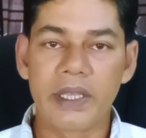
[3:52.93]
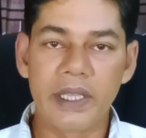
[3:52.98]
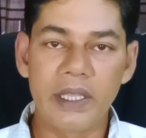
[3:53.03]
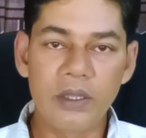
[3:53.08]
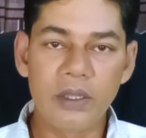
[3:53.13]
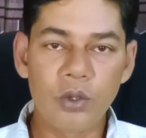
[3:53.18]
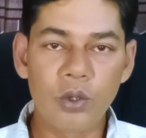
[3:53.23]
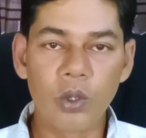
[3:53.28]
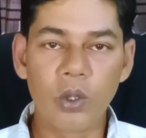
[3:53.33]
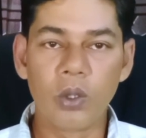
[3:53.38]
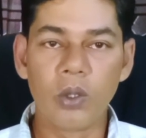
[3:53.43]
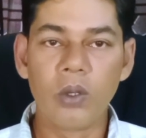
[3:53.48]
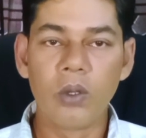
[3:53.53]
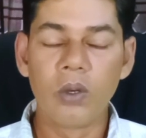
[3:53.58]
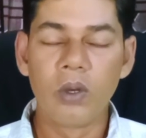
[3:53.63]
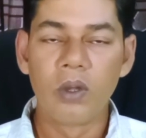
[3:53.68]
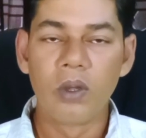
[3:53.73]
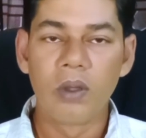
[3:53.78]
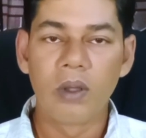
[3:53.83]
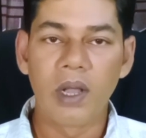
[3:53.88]
কিন্তু
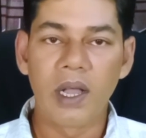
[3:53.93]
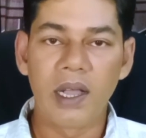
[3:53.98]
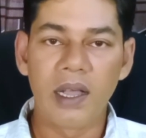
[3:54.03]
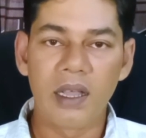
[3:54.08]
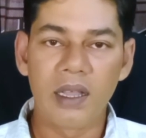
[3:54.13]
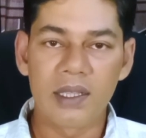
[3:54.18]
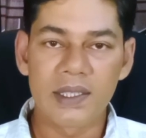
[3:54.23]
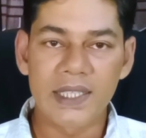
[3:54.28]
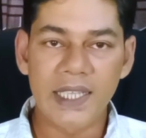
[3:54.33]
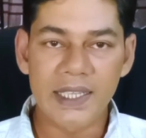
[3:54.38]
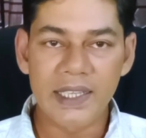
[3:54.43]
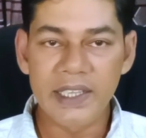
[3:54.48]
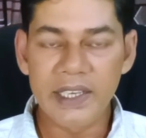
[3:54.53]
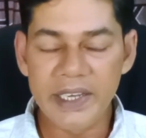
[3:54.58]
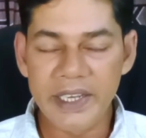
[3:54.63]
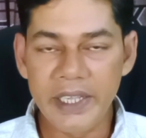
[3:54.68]
তাদের